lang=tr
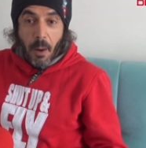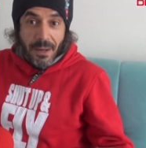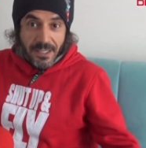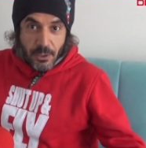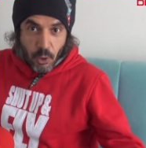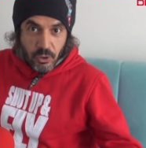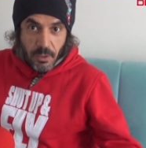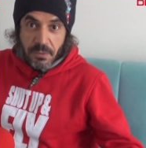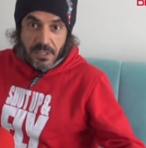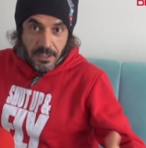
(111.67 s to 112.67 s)
Haberleri
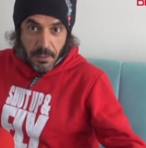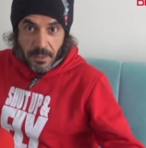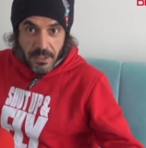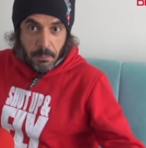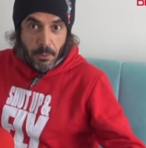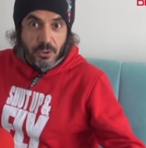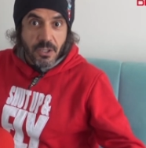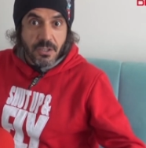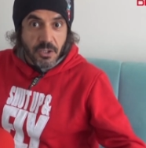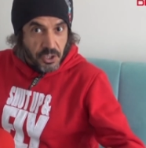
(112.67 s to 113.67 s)
yoktu. Birden tepelerinde
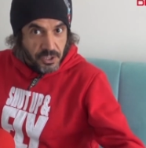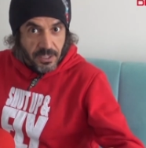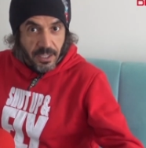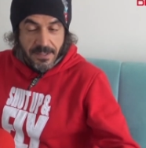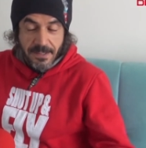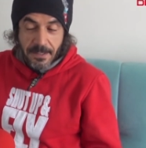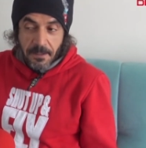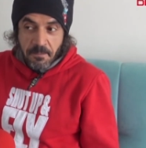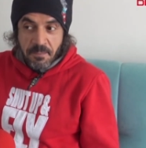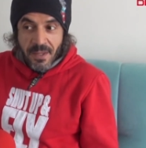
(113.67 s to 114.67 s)
paraşütle açılınca şaşırdılar
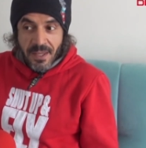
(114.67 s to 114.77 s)
aslında.